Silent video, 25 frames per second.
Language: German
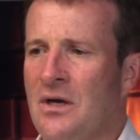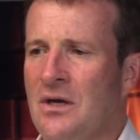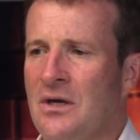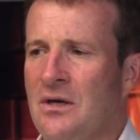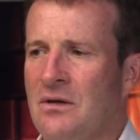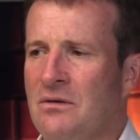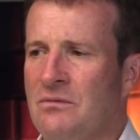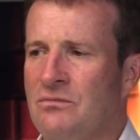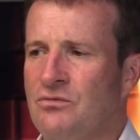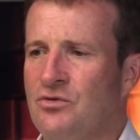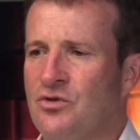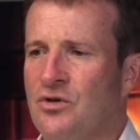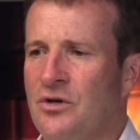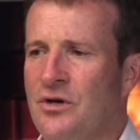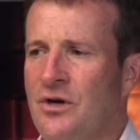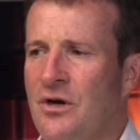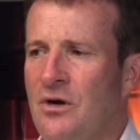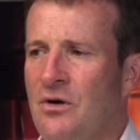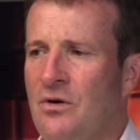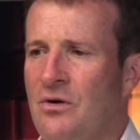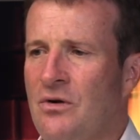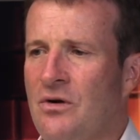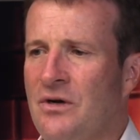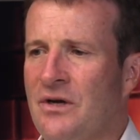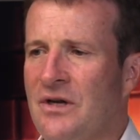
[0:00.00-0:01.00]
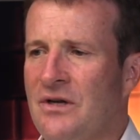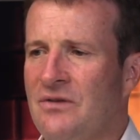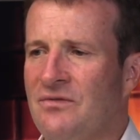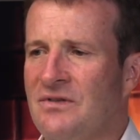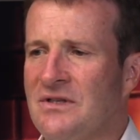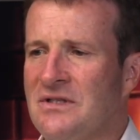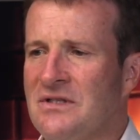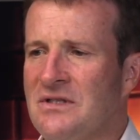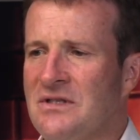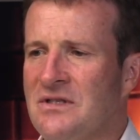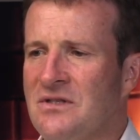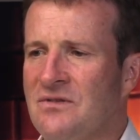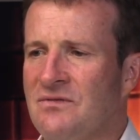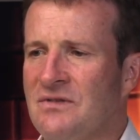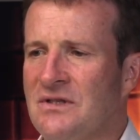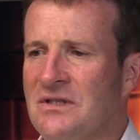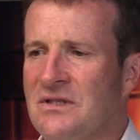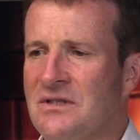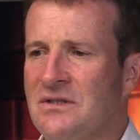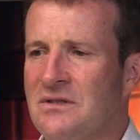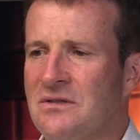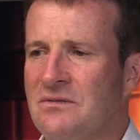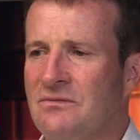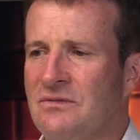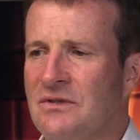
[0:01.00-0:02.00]
äh, schon auch etwas ist,
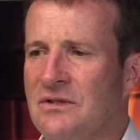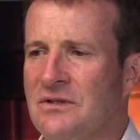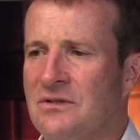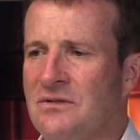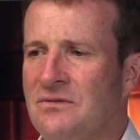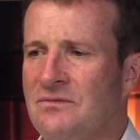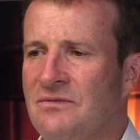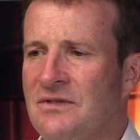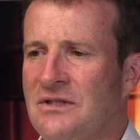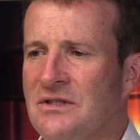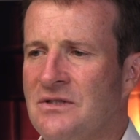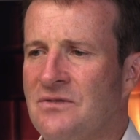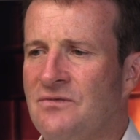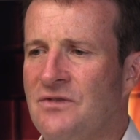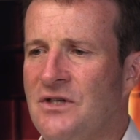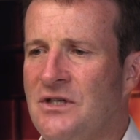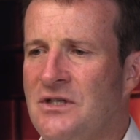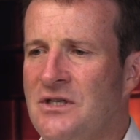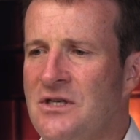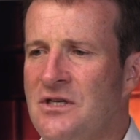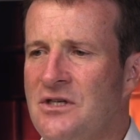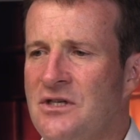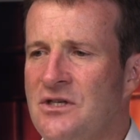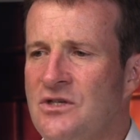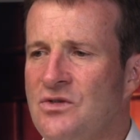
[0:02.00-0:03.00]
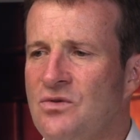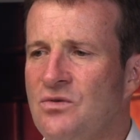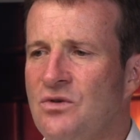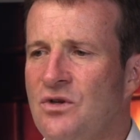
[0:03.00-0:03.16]
was, was, was wichtig ist.